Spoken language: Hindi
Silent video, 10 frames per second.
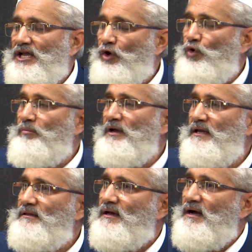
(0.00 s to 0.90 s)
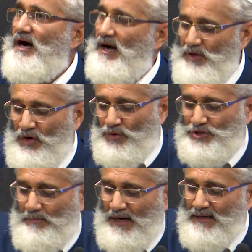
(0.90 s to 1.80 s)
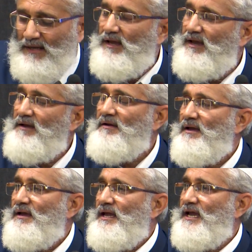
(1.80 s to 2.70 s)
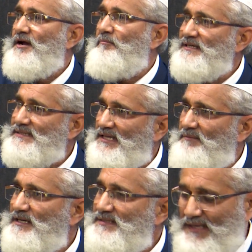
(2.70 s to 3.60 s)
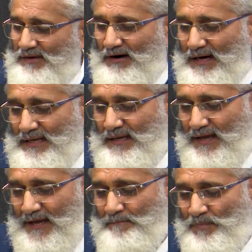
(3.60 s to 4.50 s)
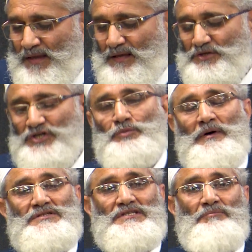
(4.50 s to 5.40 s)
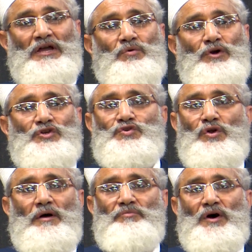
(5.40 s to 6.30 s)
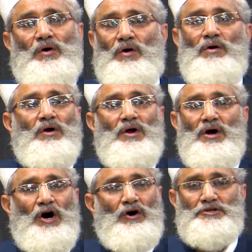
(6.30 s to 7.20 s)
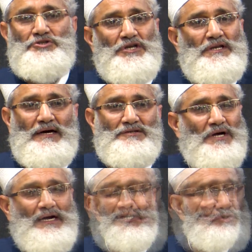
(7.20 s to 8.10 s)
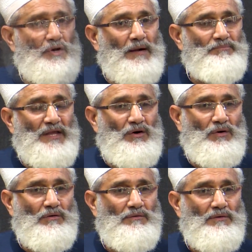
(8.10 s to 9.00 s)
कि उम्मीद अभी कुछ बाकी है एक बस्ती बस्ती वाली है जिस बस्ती में कोई जुल्म न हो और जीना जहाँ जुर्म न हो